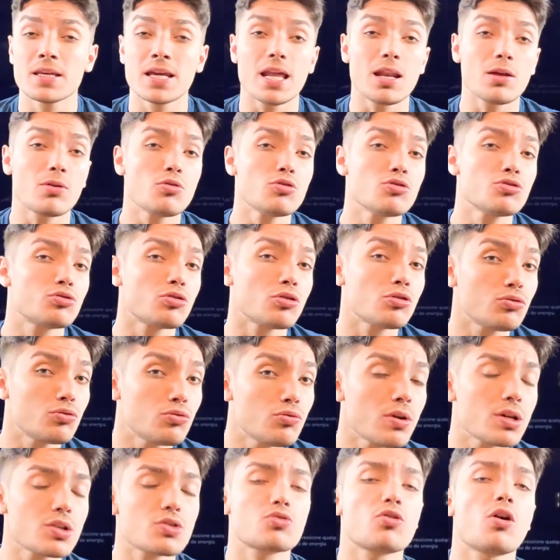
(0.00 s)
ele conquistou
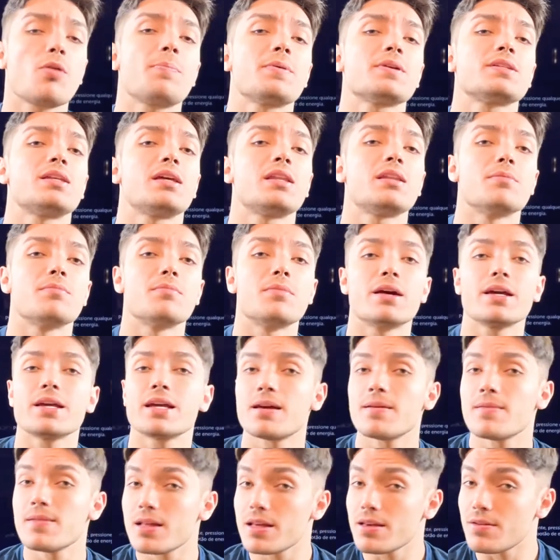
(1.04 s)
duas Copas da
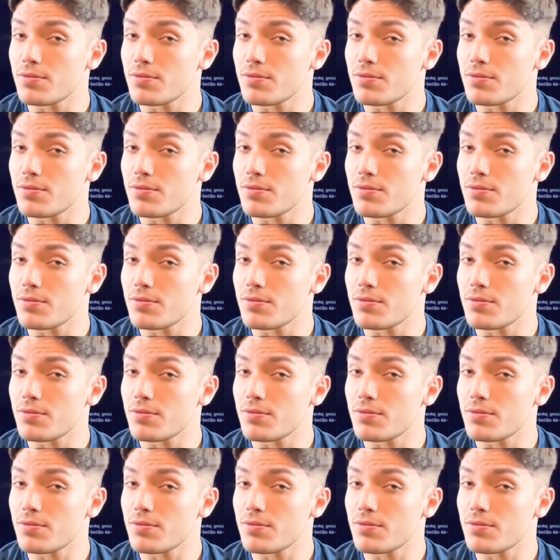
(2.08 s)
Alemanha,